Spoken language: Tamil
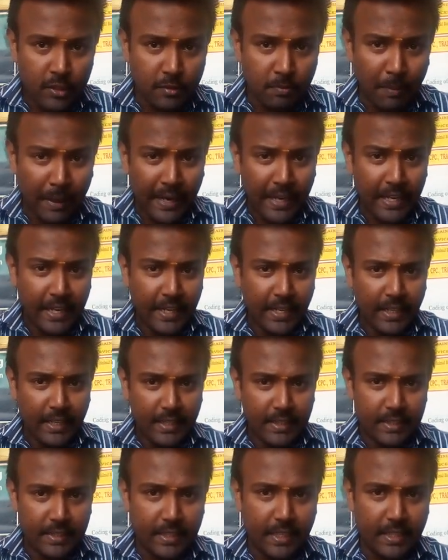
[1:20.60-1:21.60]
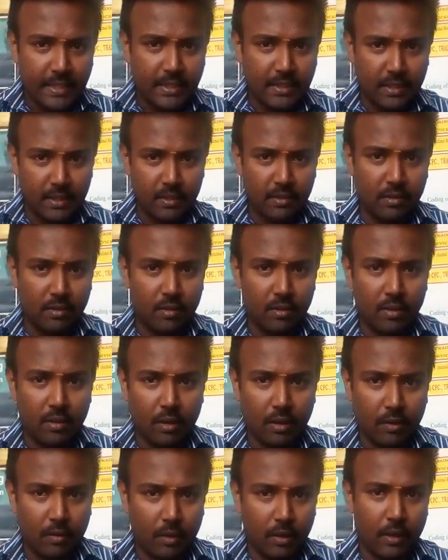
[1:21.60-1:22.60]
ஸ்மைலிங் டெத்
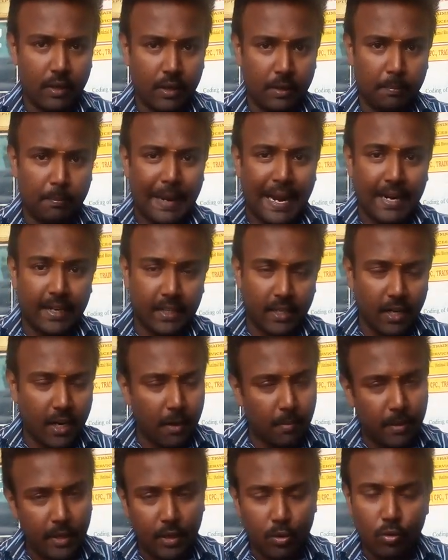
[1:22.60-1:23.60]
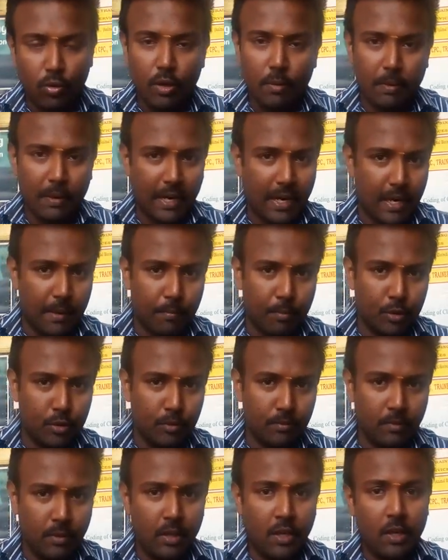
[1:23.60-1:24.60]
பிளான்ட் அப்படின்னு கூகுள் பண்ணாலே
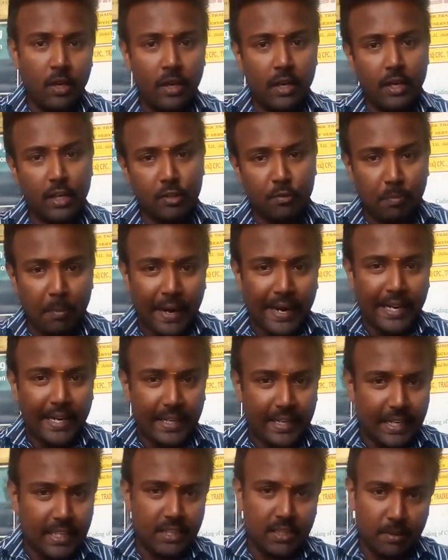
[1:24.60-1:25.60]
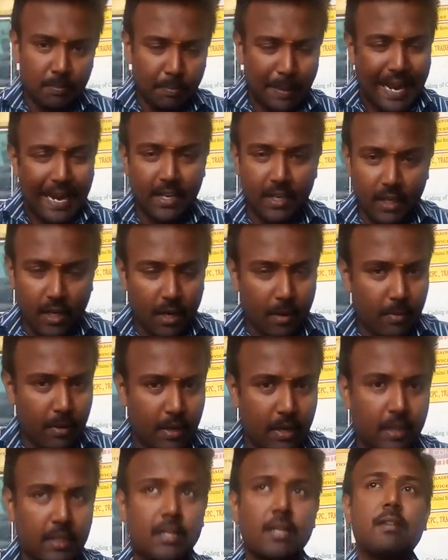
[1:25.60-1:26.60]
போதும் இல்லை ஸ்மைல் டெத் பிளான்ட்
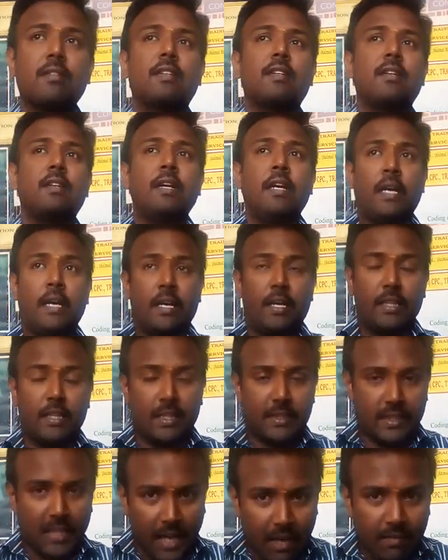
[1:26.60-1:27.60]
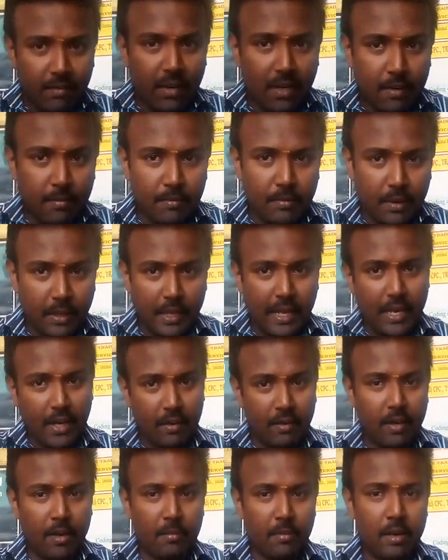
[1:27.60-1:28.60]
அப்படின்னு அதாவது இந்த தாவரம்
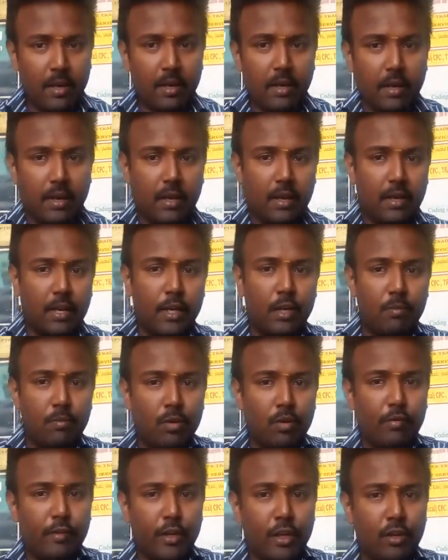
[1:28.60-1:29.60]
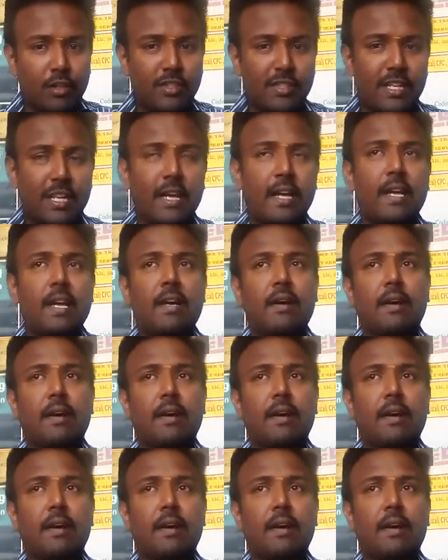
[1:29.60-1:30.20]
ஏற்கனவே நம்ம ரெண்டு மூணு வீடியோஸில்